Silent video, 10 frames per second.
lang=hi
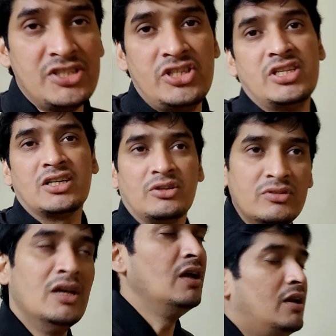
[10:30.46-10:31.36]
वाली चीज़ें
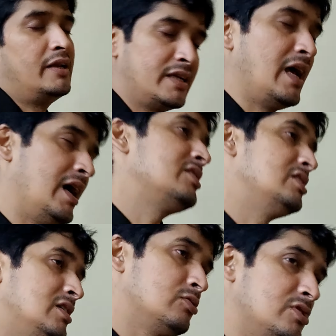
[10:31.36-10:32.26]
करूँ लेकिन है
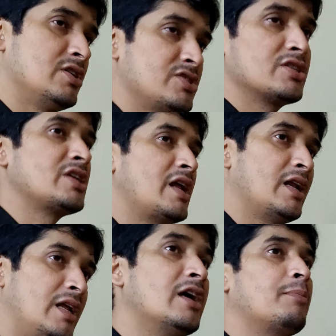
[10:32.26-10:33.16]
चीज़ें कुछ रेस्ट्रिक्शन
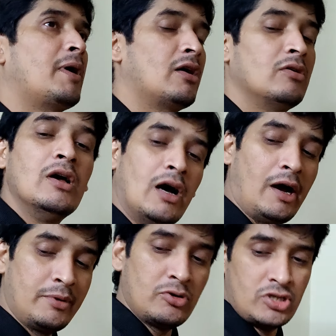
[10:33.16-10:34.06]
है नहीं कर पा रहा हूँ
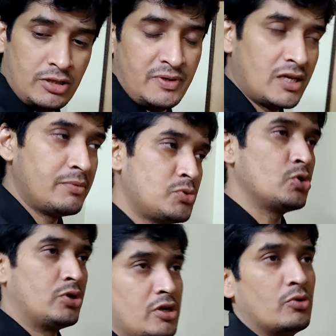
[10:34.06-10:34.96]
अभी कुछ छब्बीस की भी
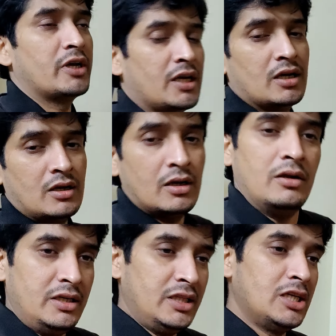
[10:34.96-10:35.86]
छुट्टी हो गई है
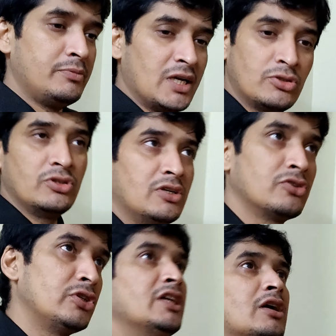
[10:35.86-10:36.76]
निधि की भी एक दो
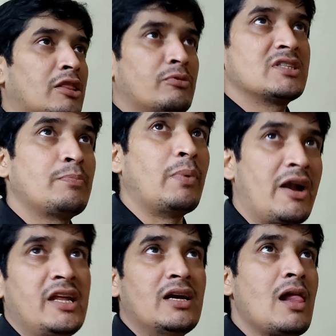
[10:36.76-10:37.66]
दिनों की छुट्टी करते वैसे
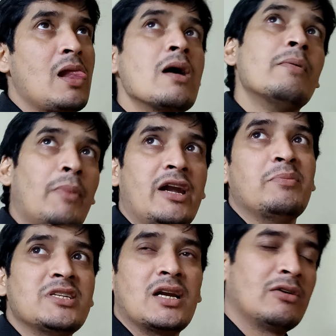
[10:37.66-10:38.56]
पार्टी है
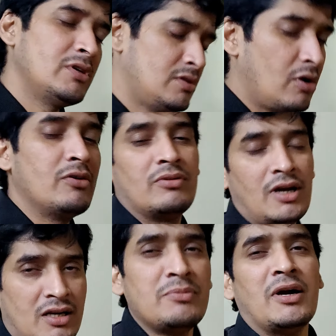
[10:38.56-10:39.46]
पार्टी में जाना कोई नॉन
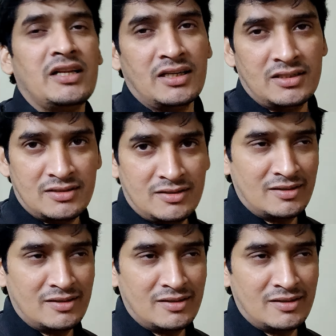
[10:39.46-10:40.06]
घर की पार्टी है